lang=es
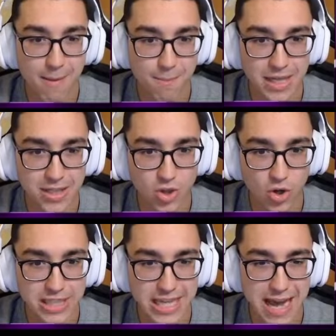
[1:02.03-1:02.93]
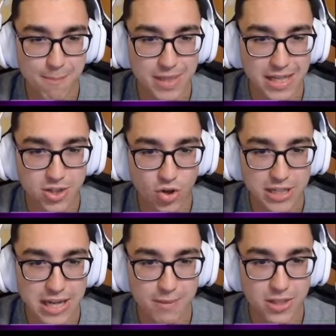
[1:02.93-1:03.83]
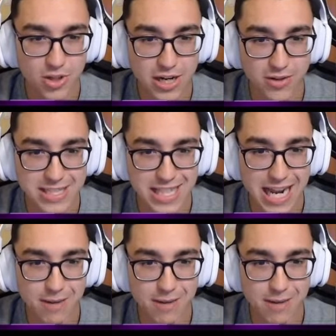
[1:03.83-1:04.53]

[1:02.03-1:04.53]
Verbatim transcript: victoria, victoria, victoria con Estelar,